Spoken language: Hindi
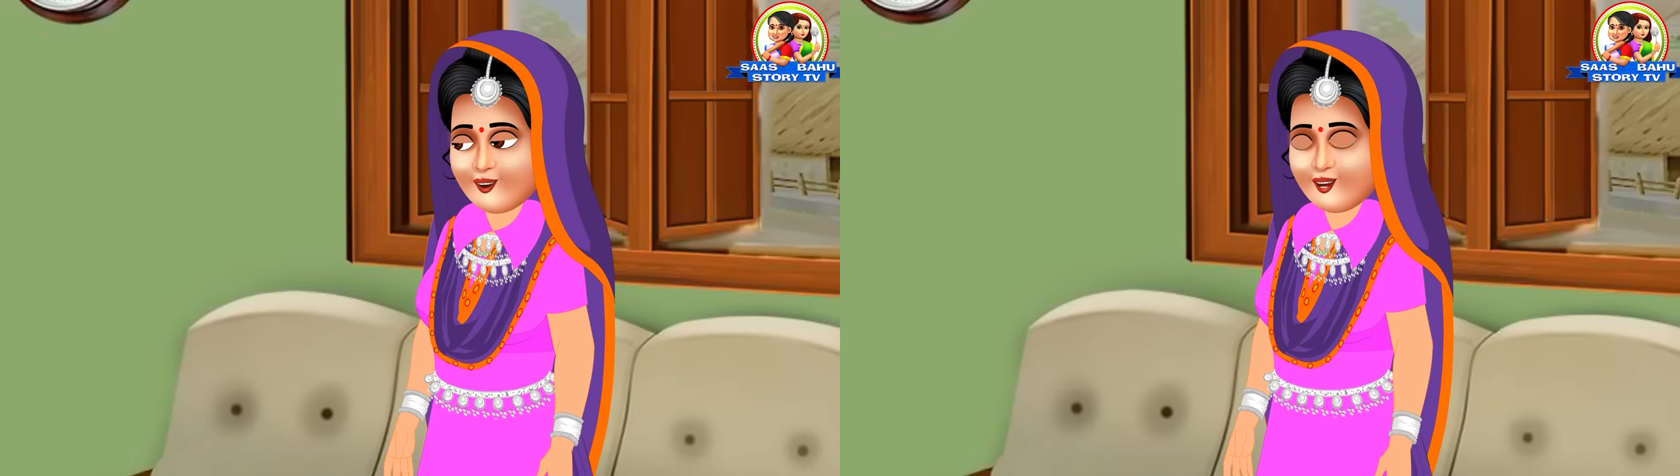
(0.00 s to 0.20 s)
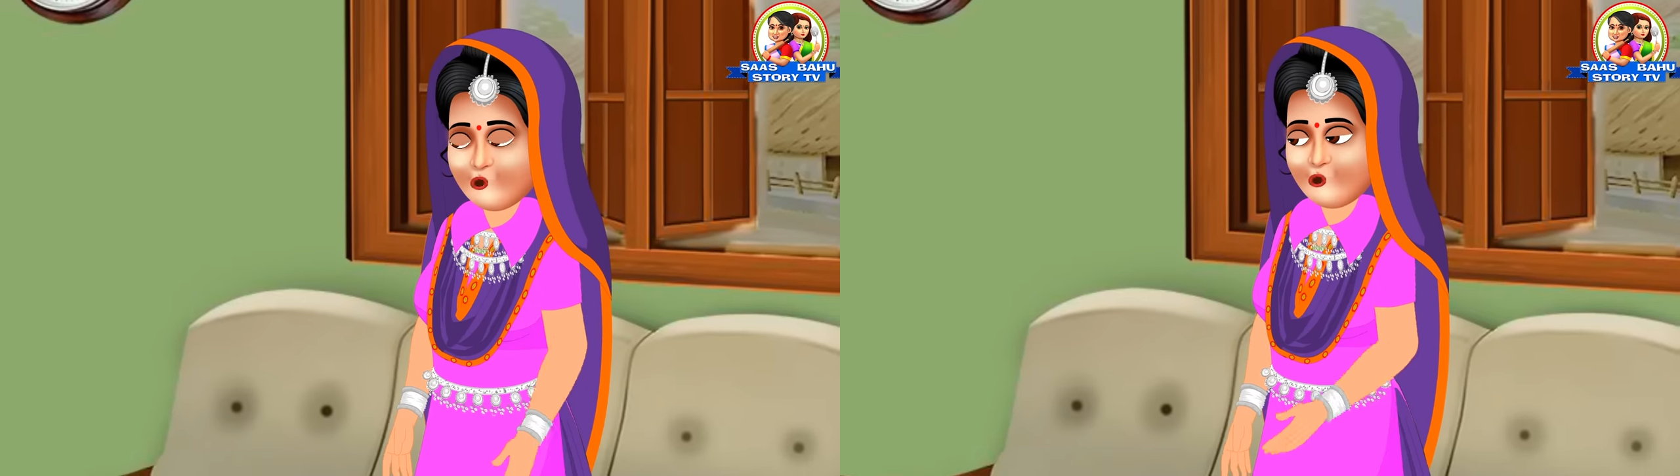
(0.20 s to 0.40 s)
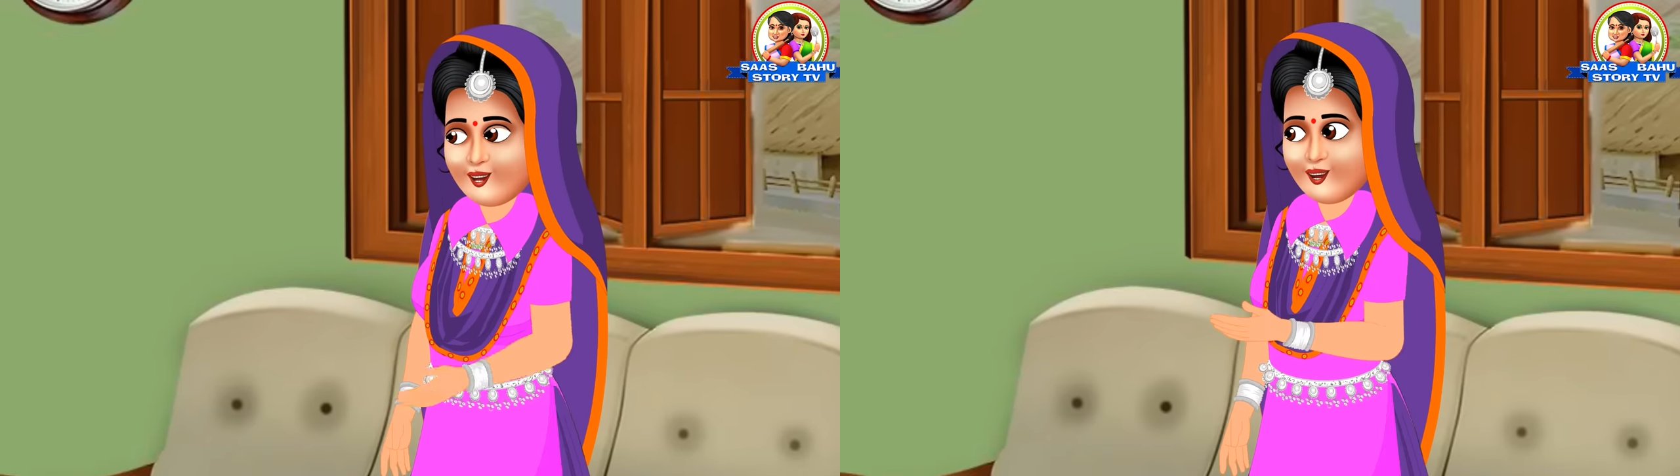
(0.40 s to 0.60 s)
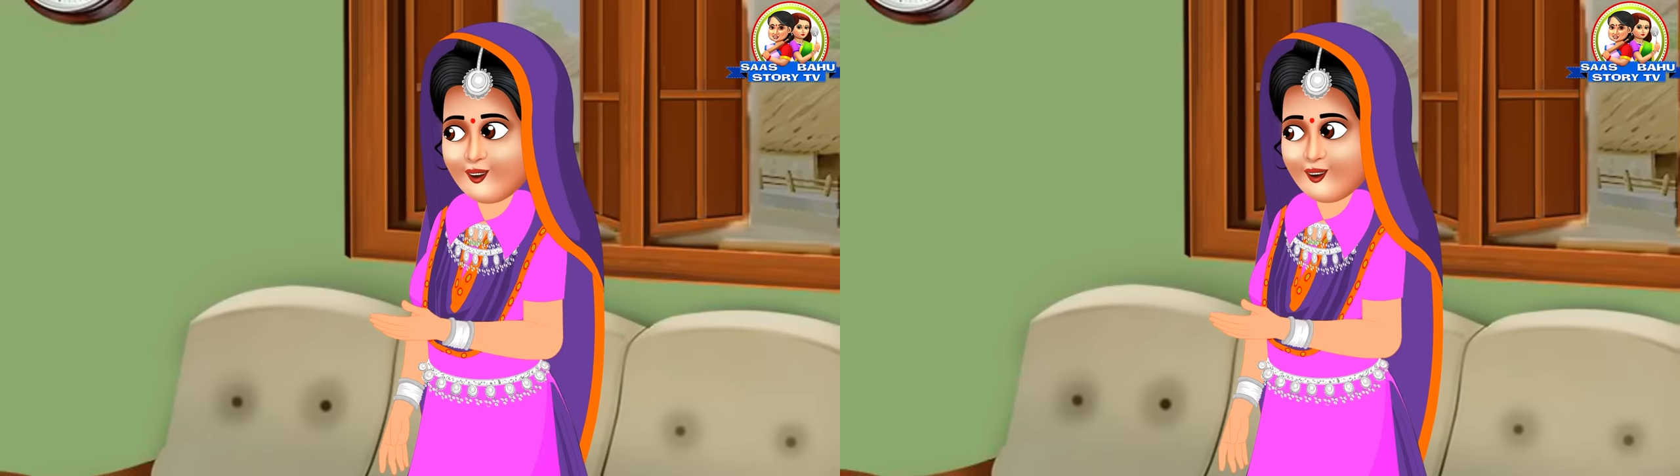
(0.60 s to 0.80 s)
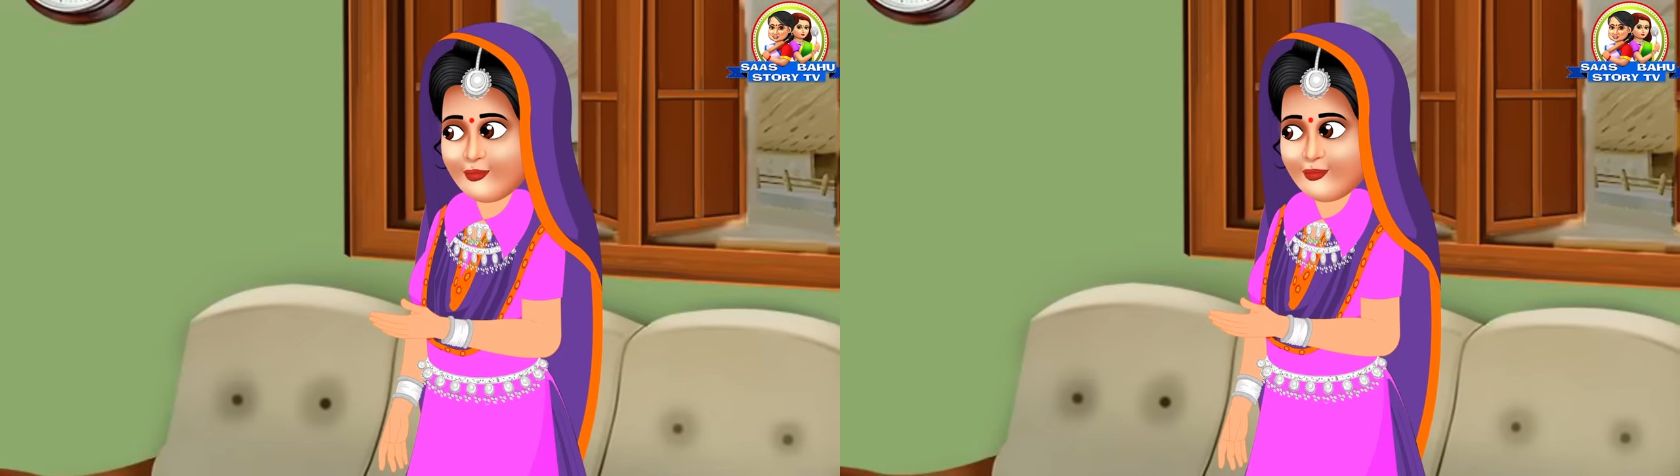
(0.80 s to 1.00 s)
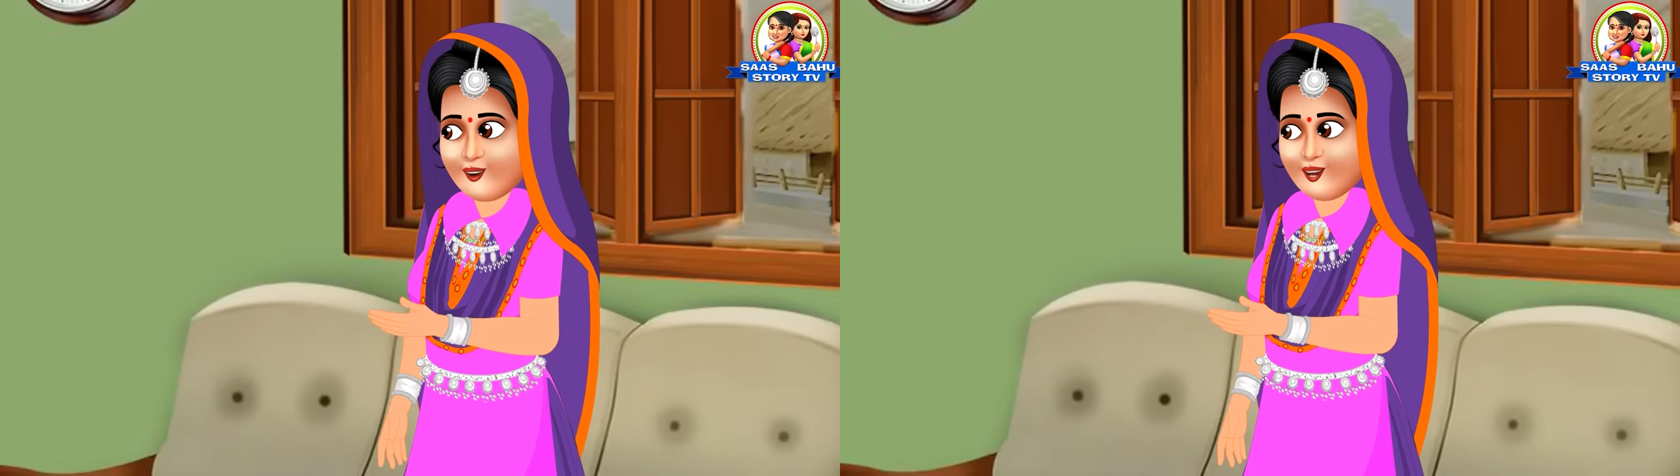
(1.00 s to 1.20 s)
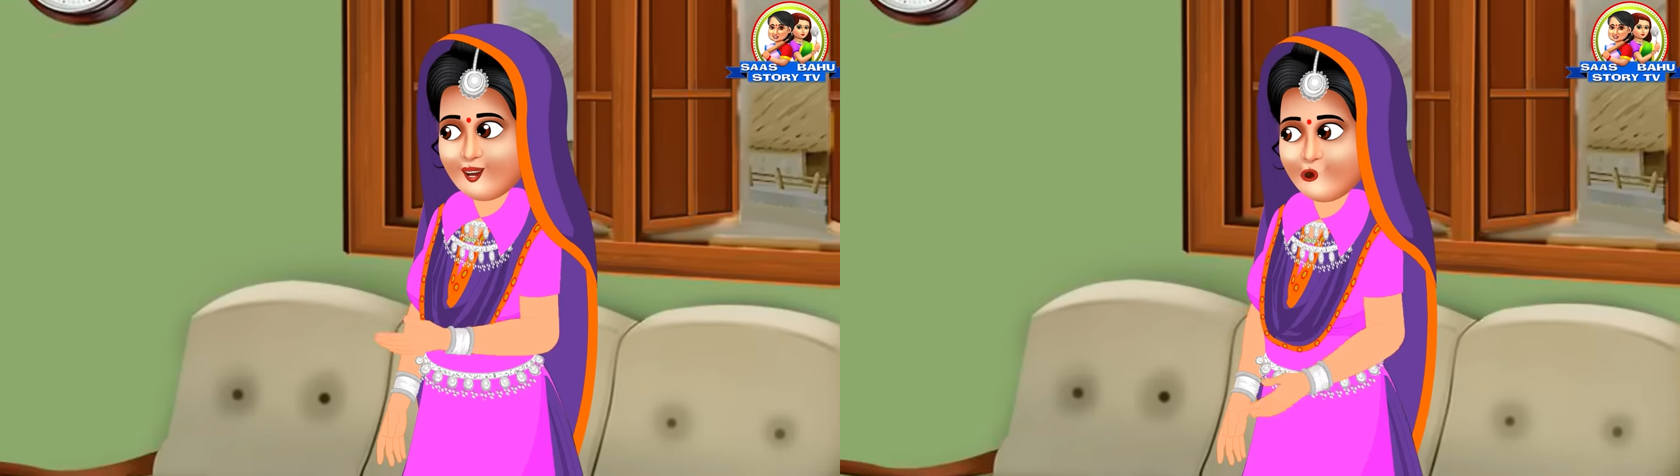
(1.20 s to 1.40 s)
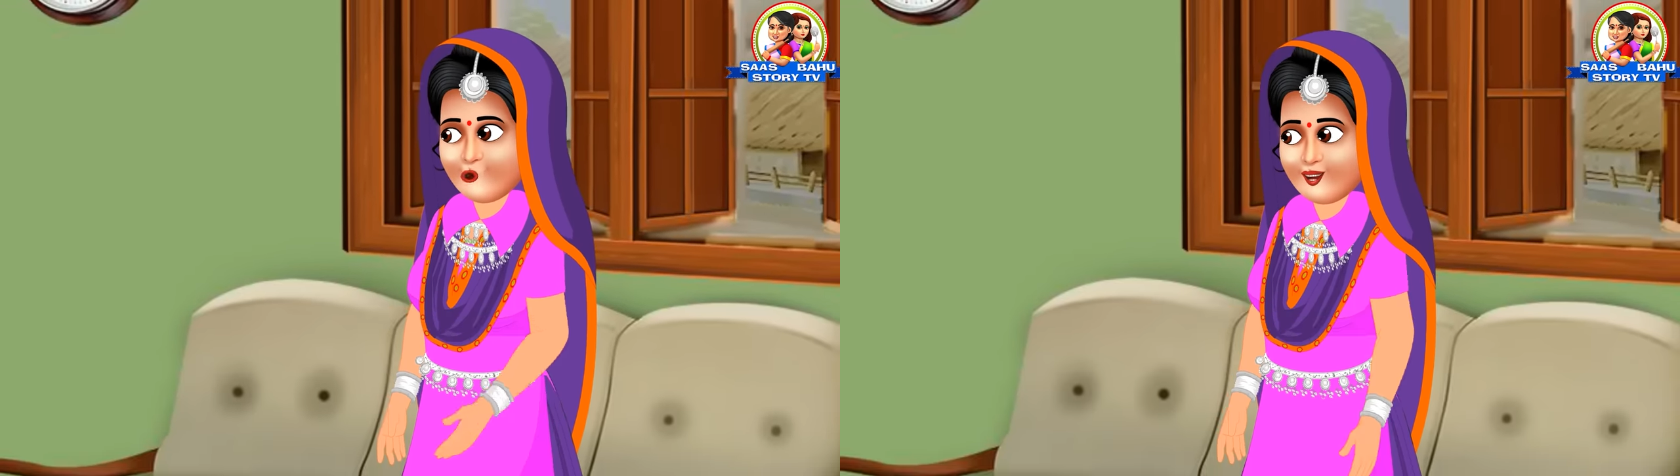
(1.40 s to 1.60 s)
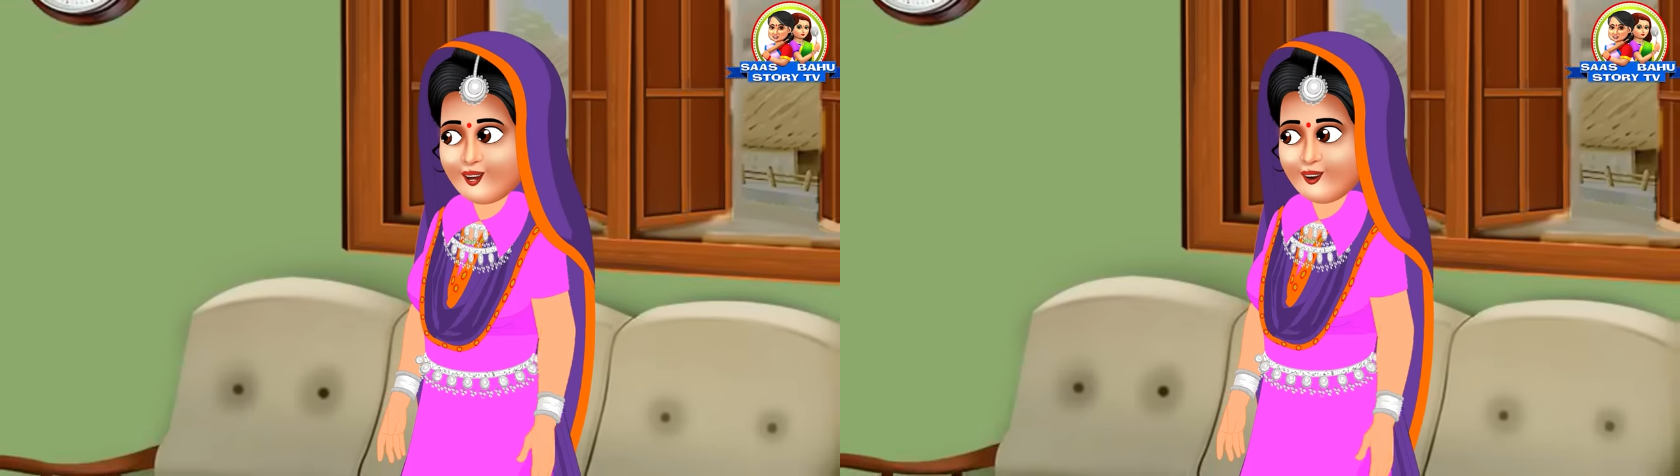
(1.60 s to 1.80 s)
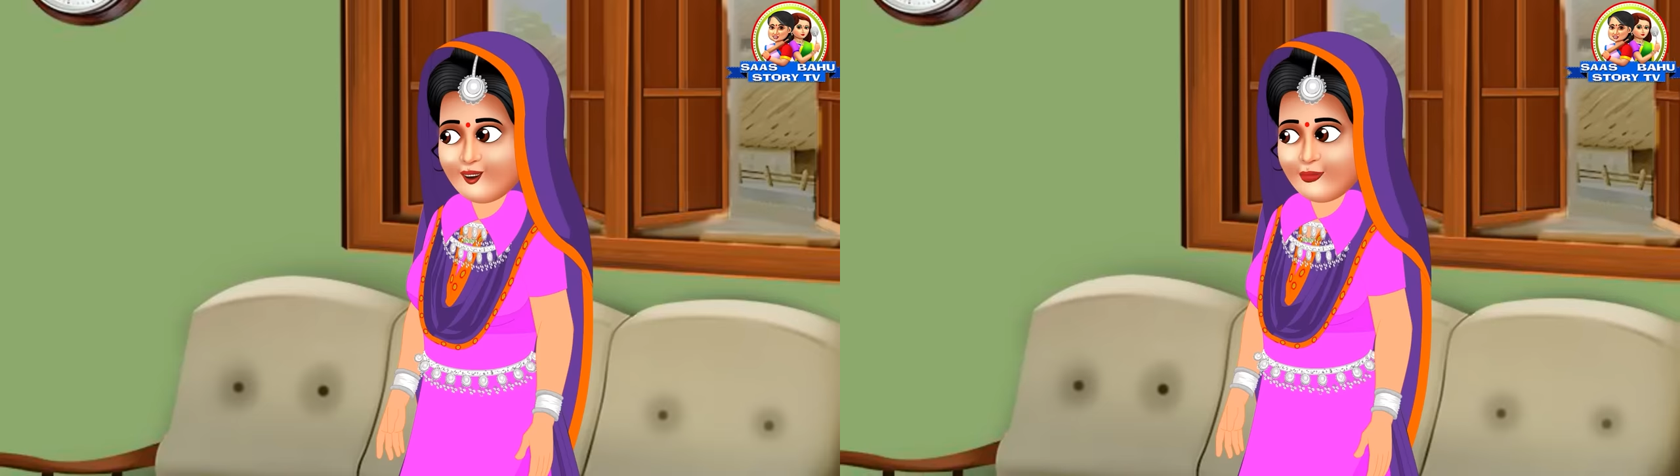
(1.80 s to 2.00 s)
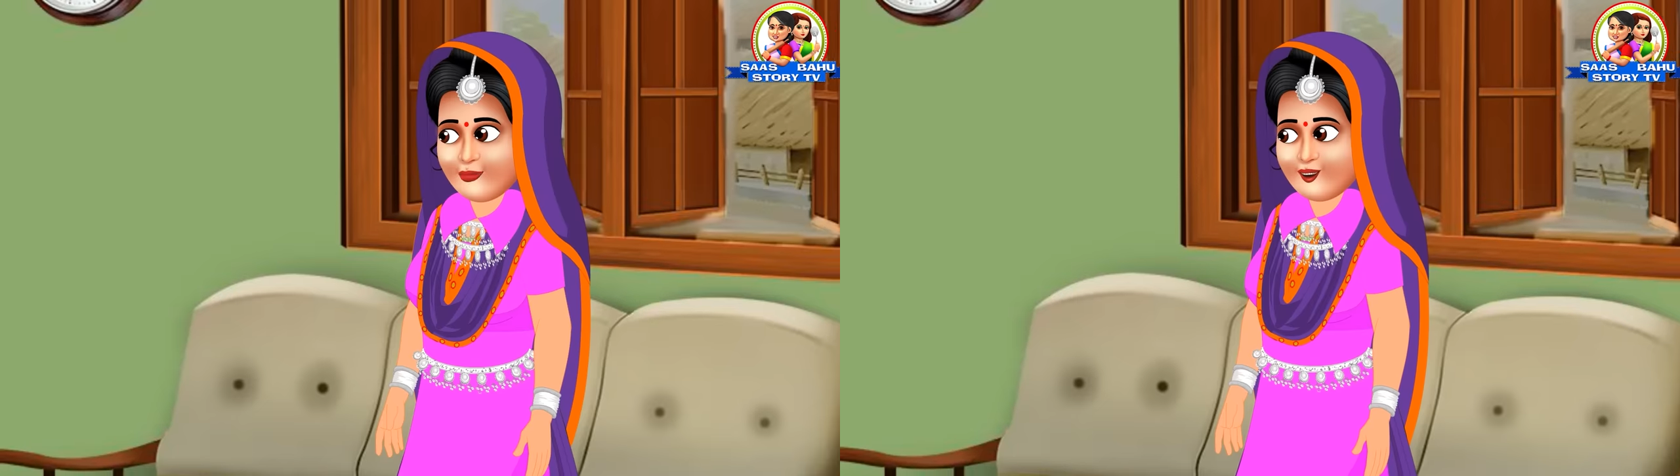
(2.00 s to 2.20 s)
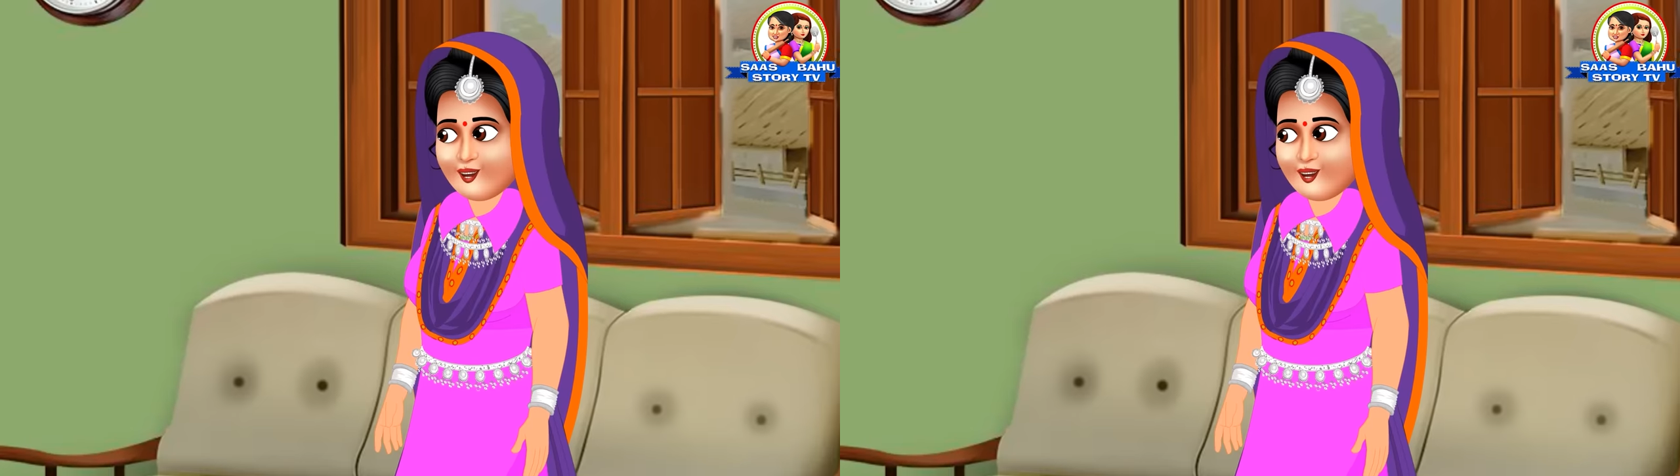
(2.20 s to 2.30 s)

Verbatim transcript: बदतमीजी से बात नहीं करनी चाहिए थी